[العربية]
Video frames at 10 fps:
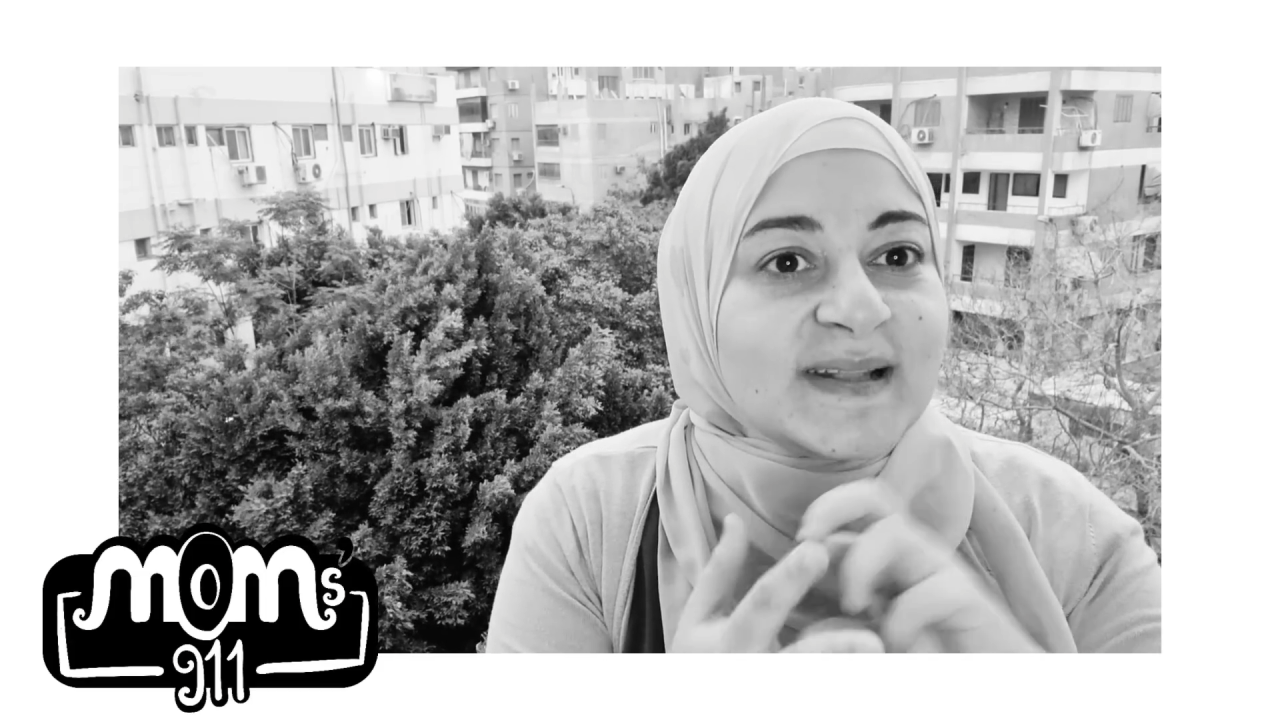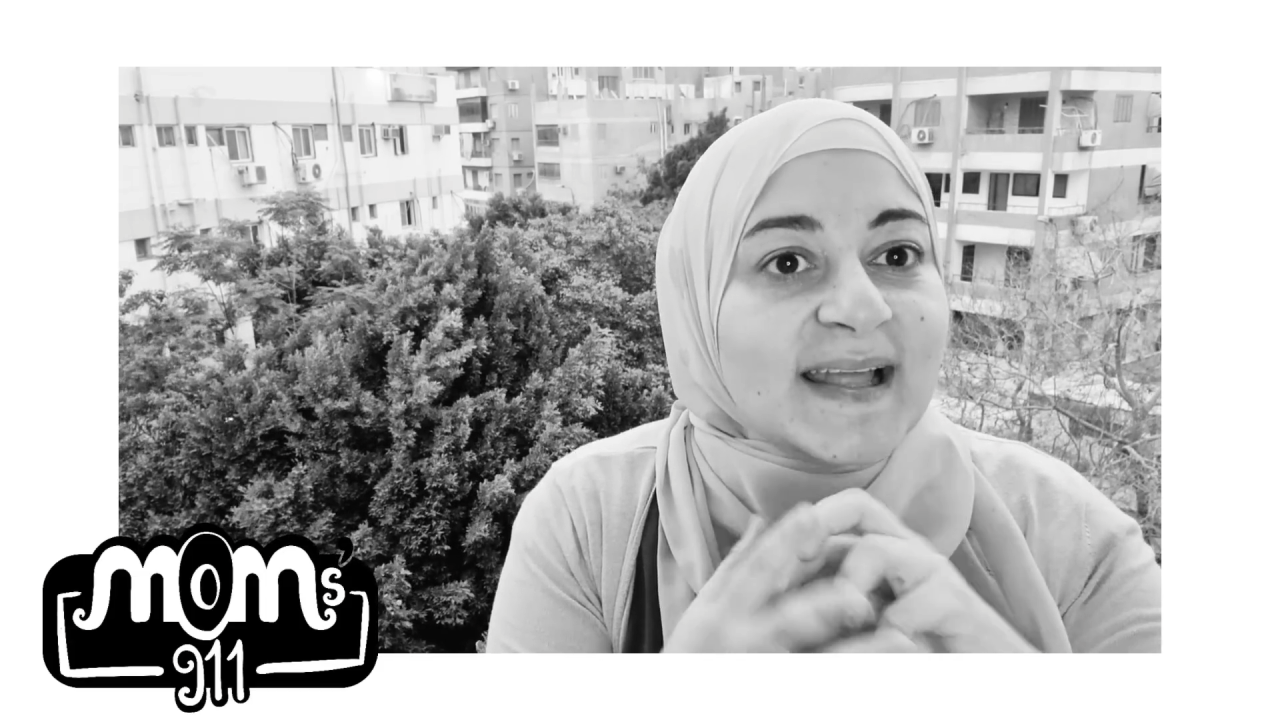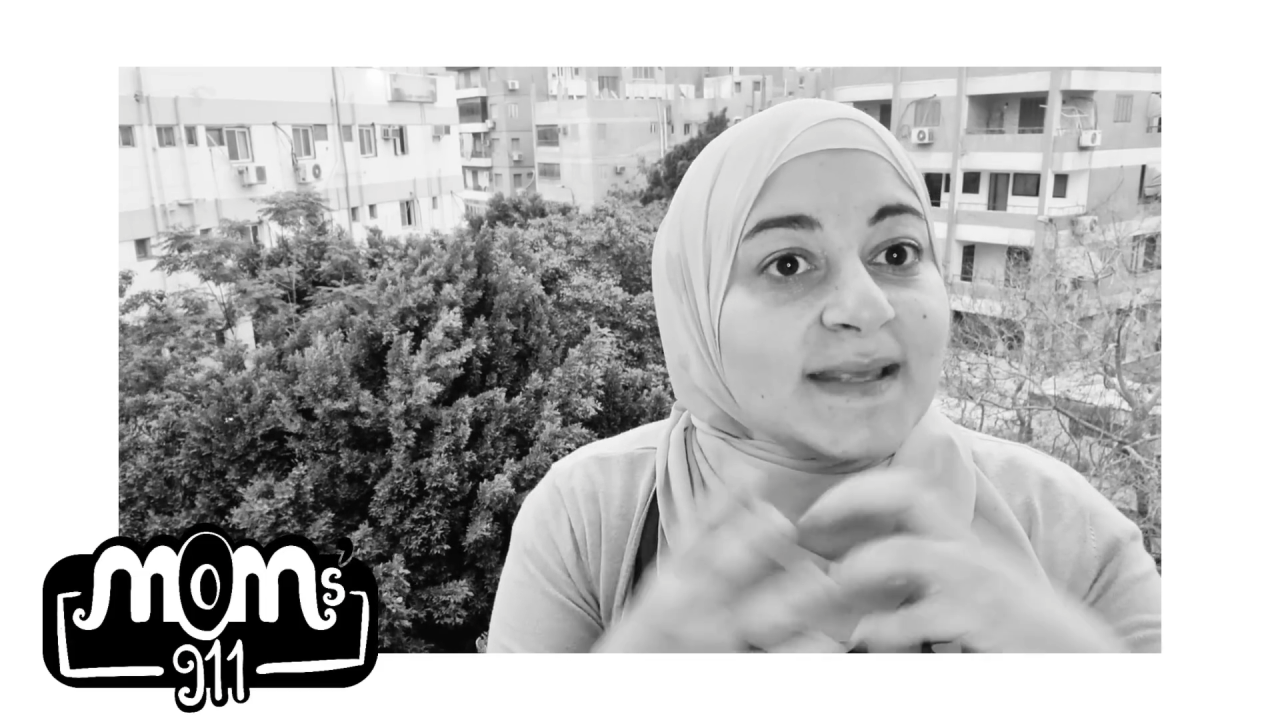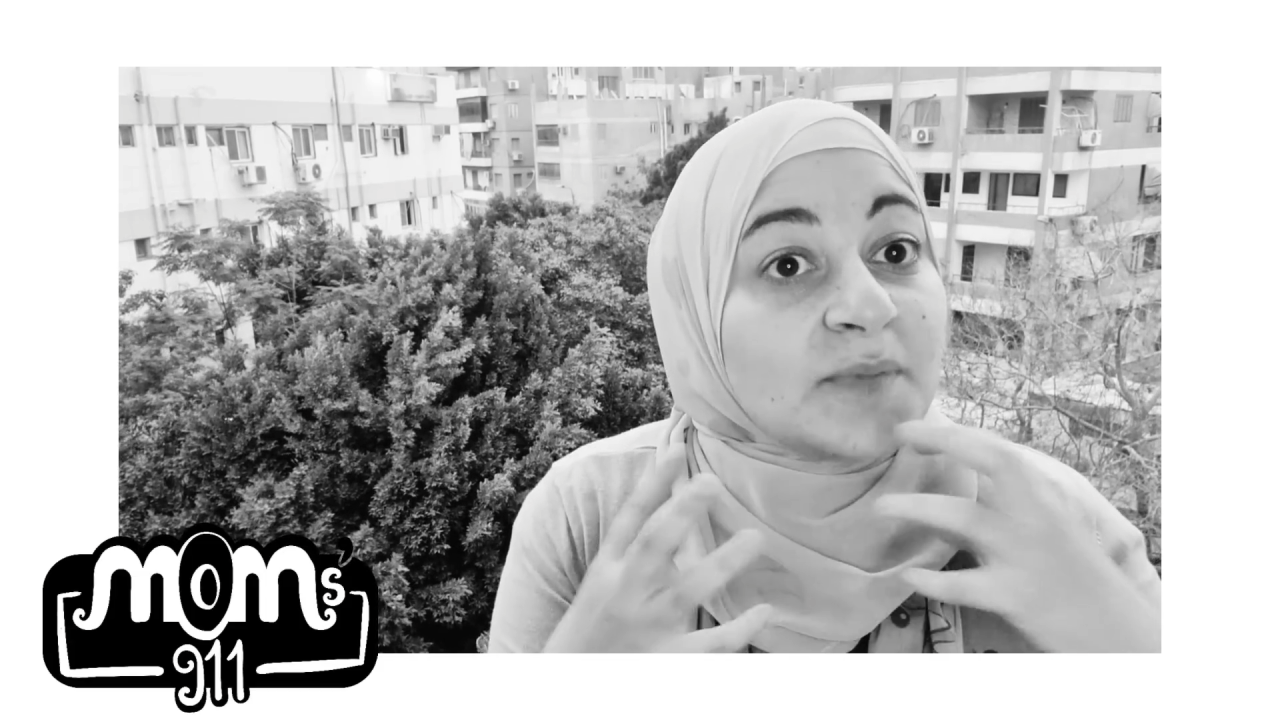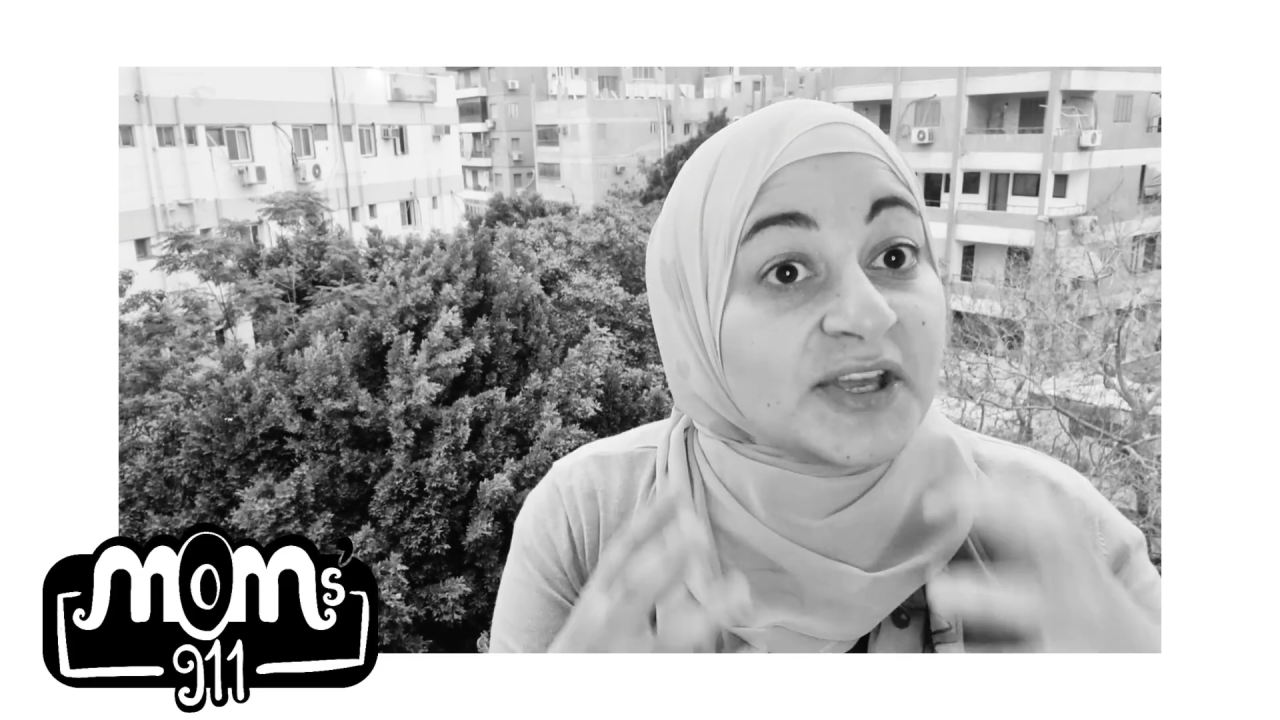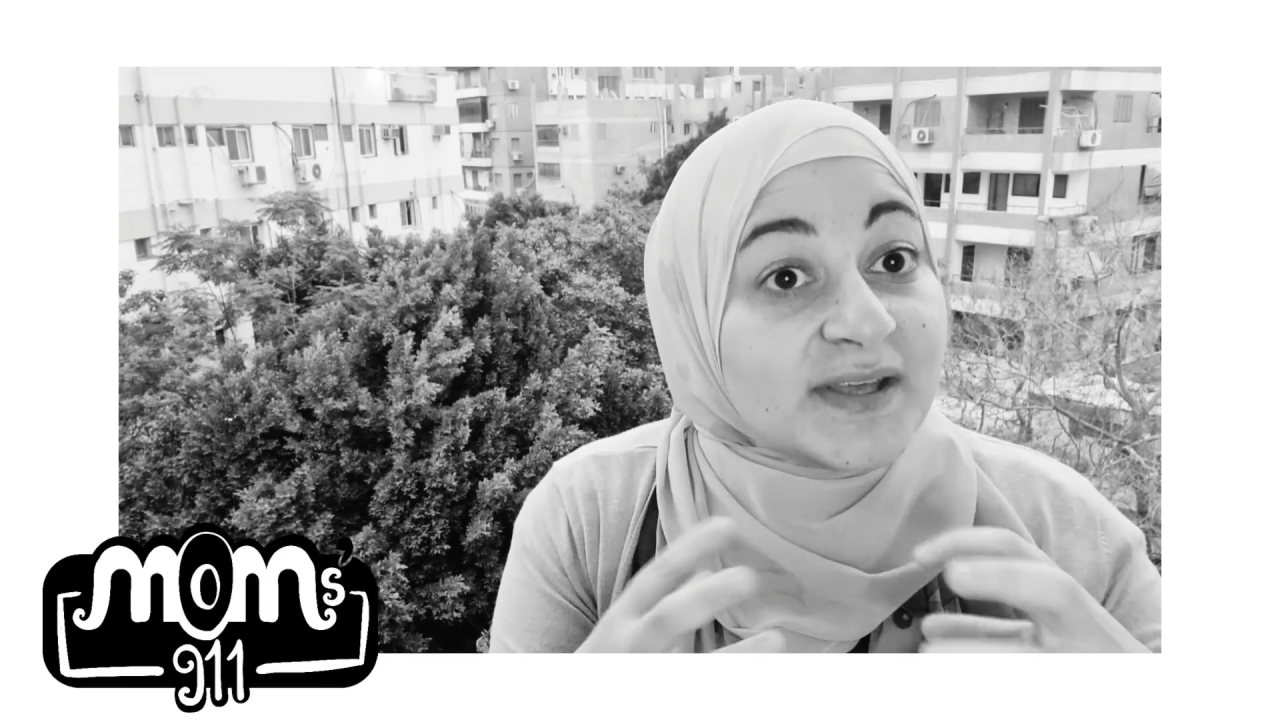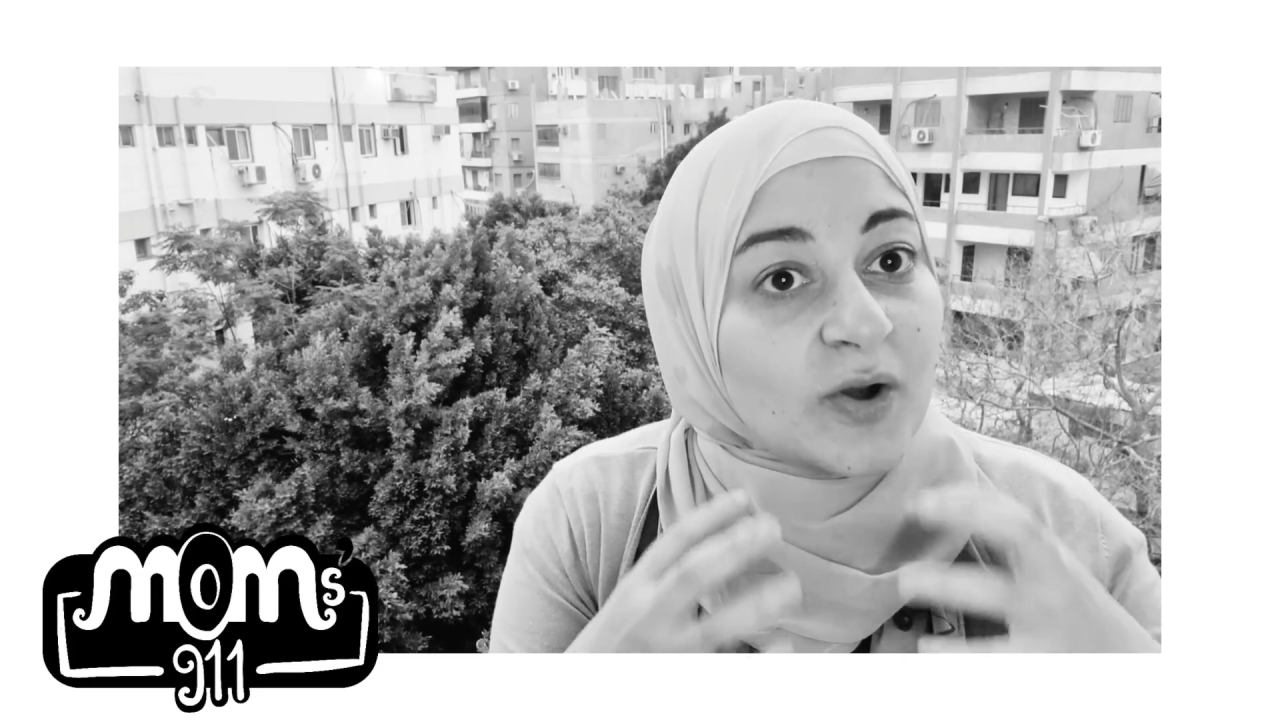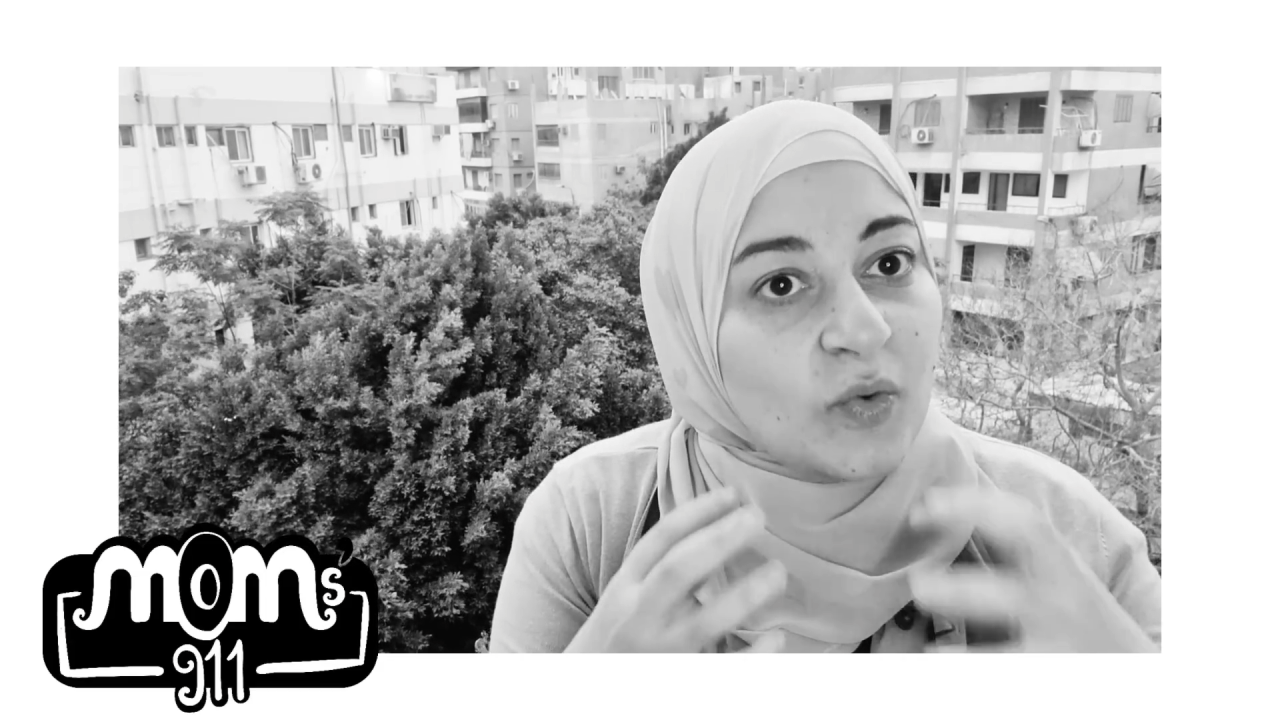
بتلاقي ميه